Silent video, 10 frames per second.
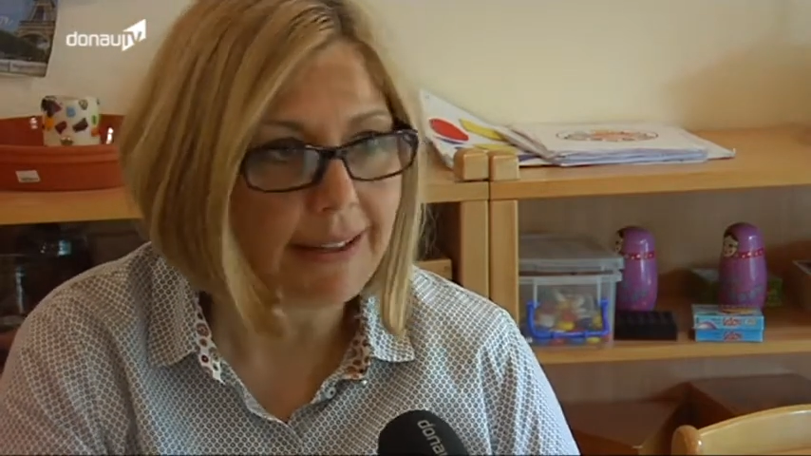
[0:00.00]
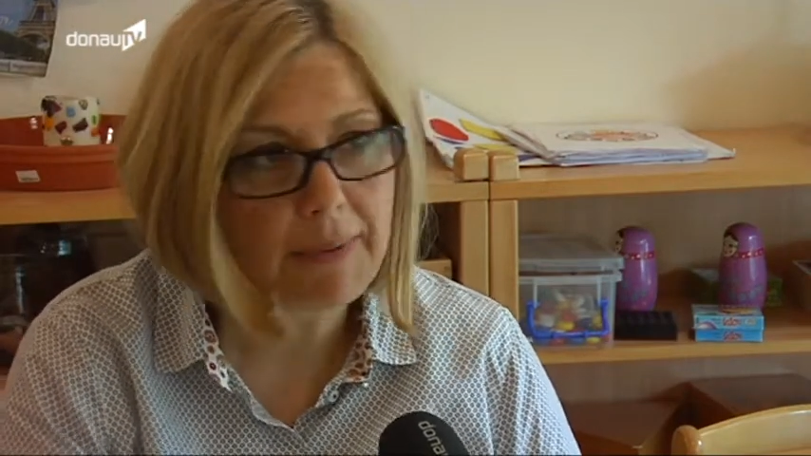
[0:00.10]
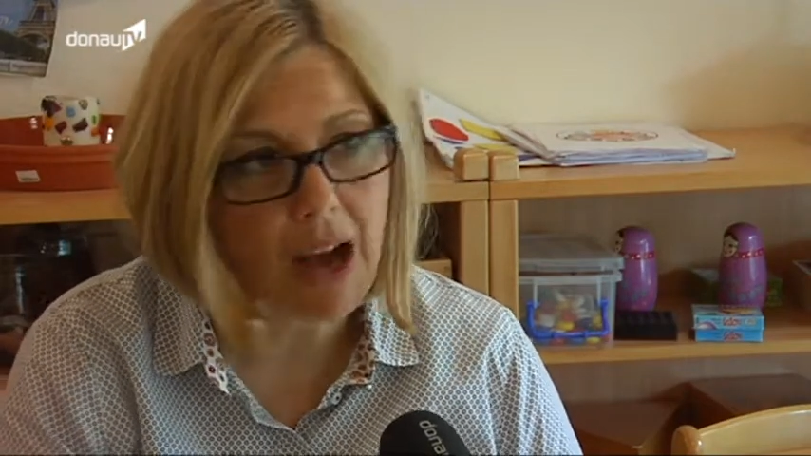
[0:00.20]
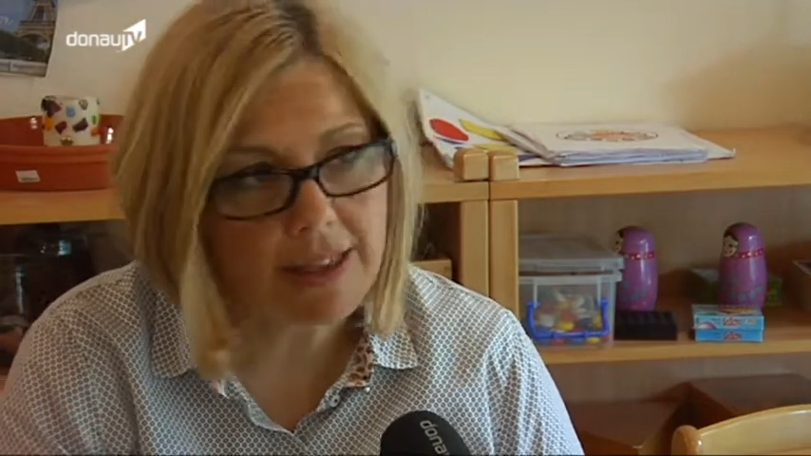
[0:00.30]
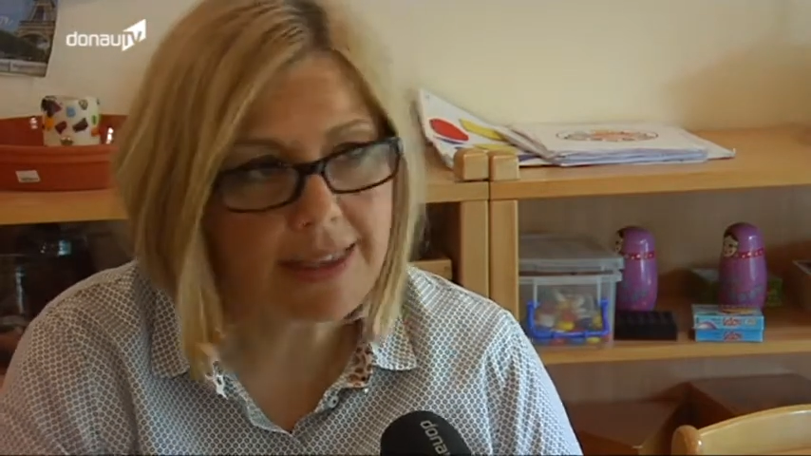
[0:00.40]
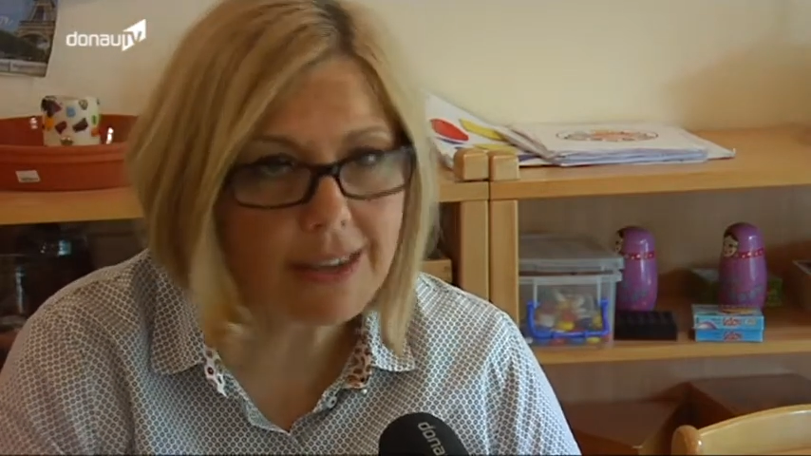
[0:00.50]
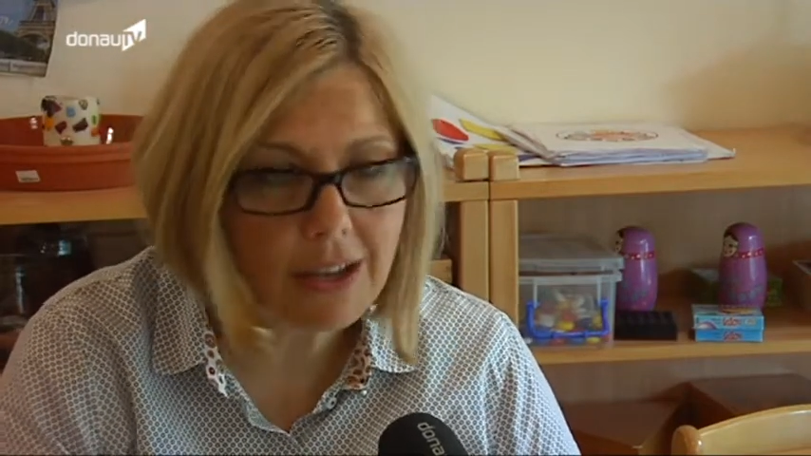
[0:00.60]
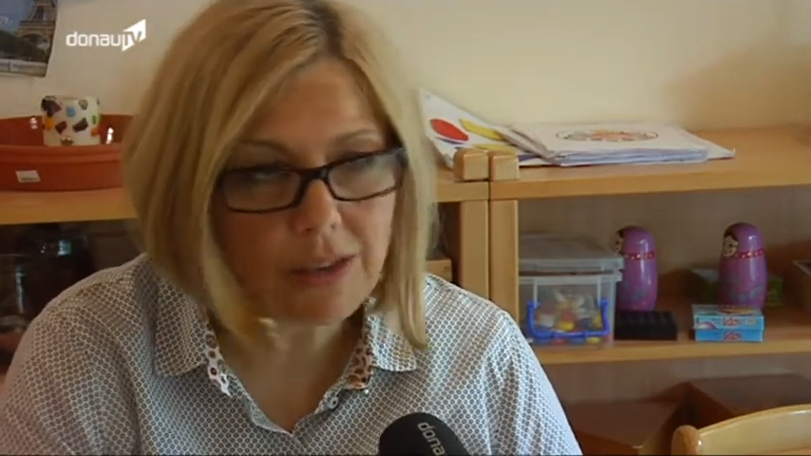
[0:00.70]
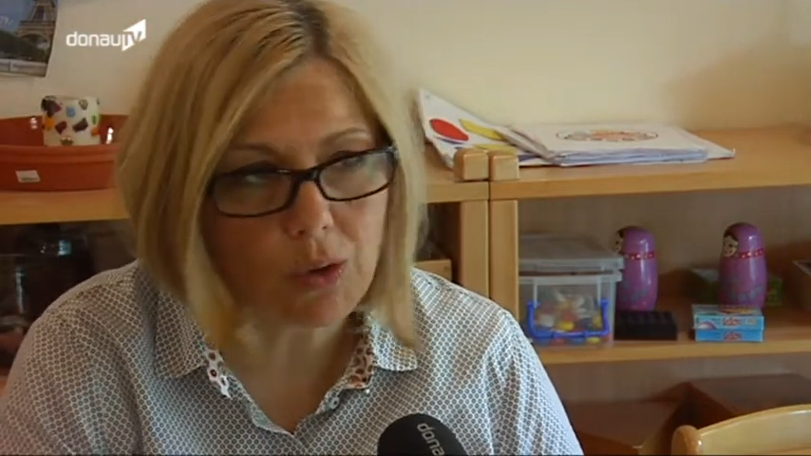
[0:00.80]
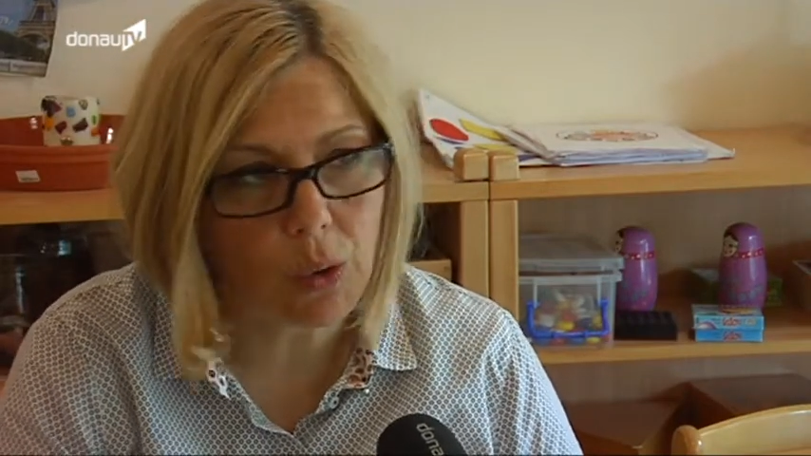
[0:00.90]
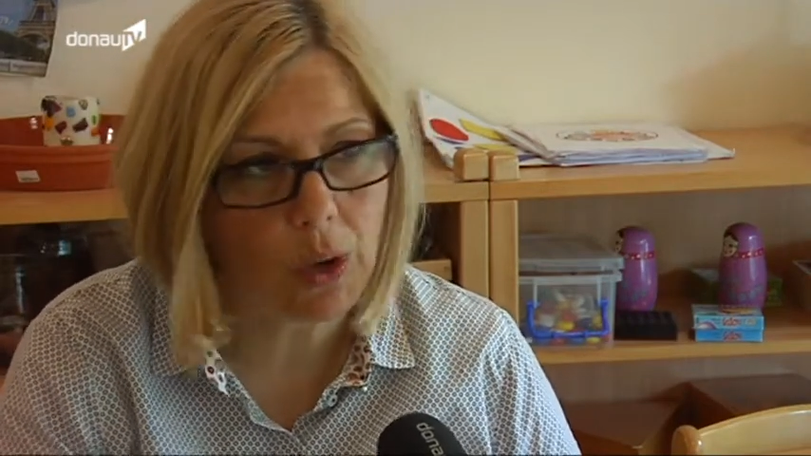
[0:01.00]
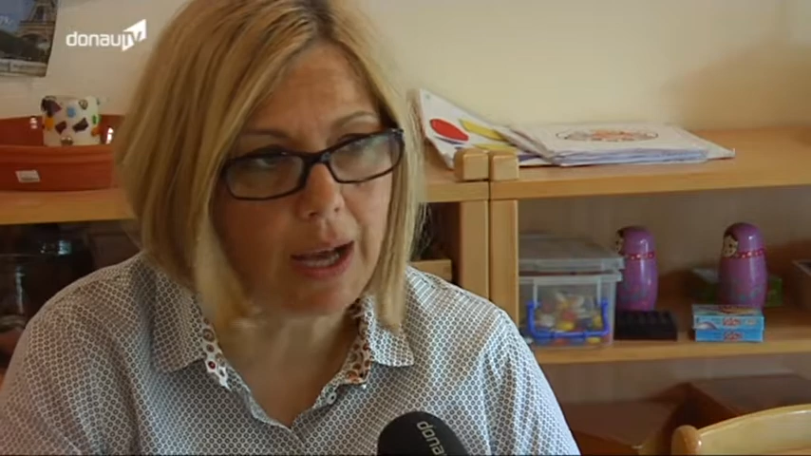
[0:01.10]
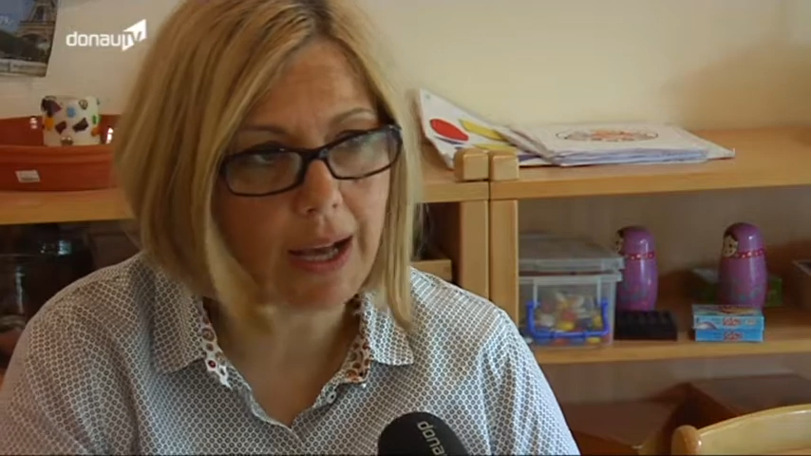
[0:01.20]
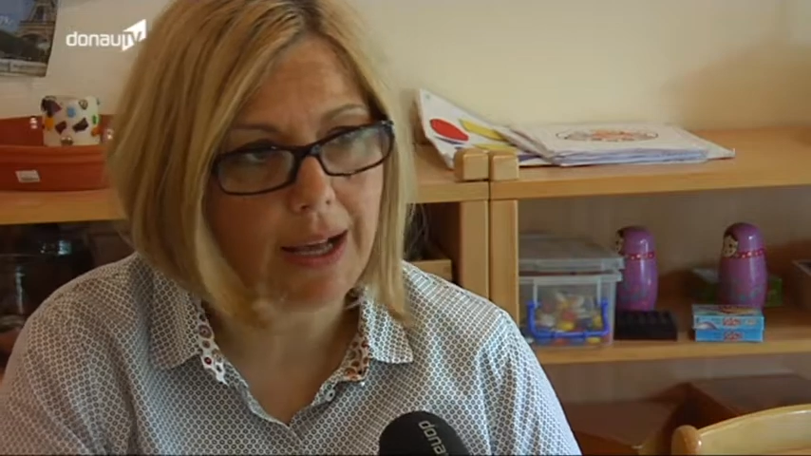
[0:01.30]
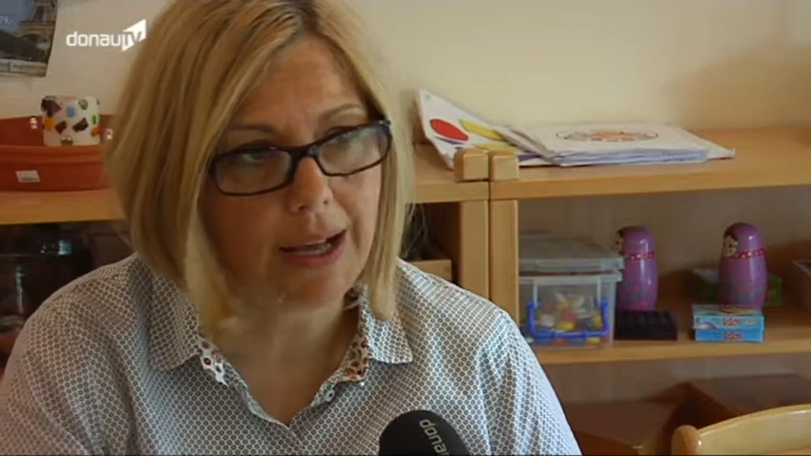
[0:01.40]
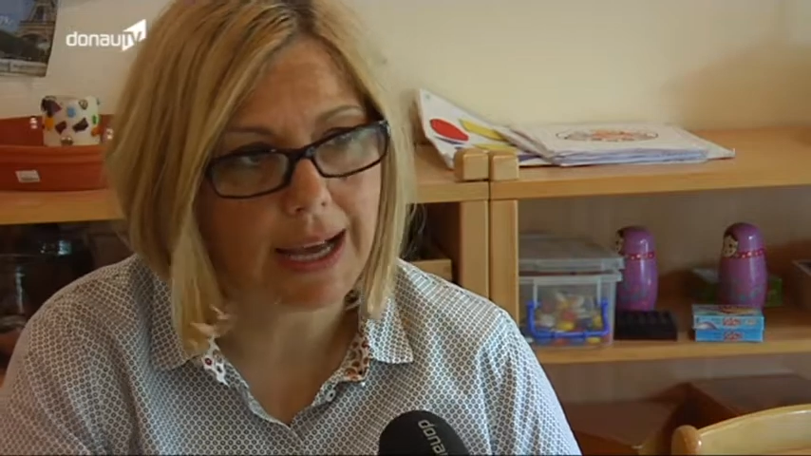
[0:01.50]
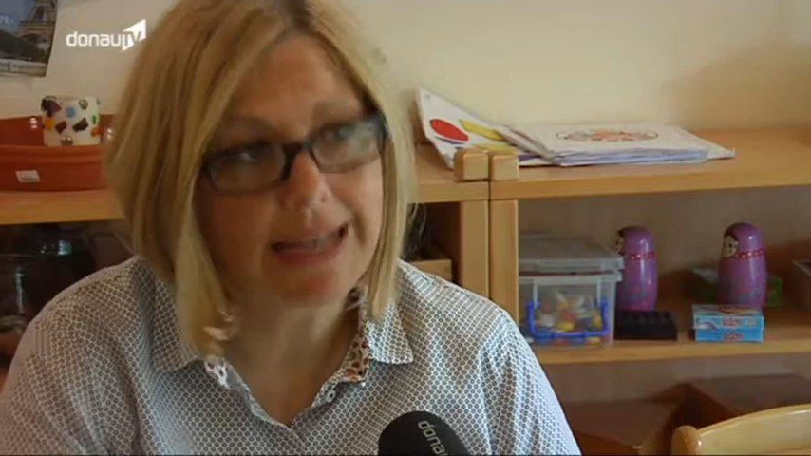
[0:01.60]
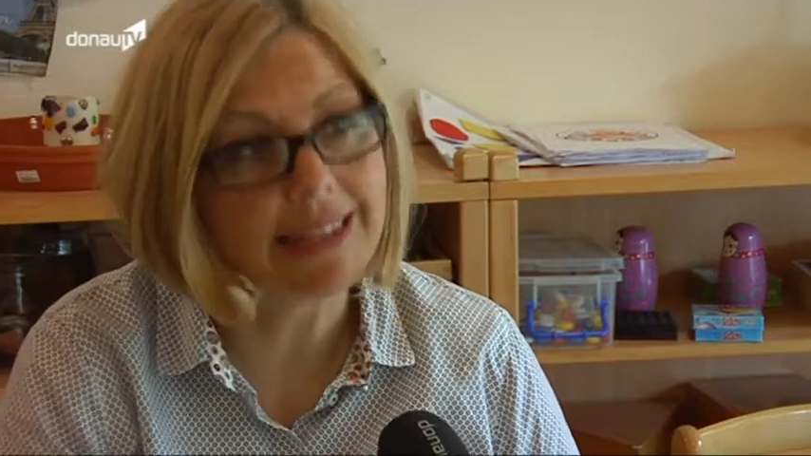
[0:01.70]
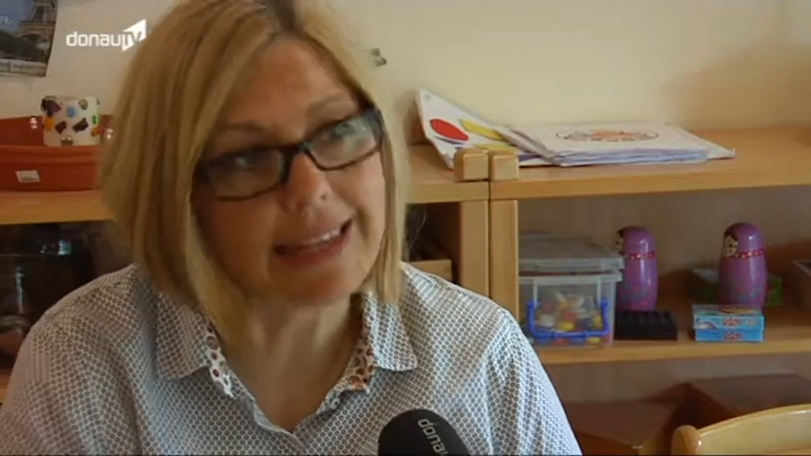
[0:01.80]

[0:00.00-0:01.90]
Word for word: dem Ganzen dann so äh, eine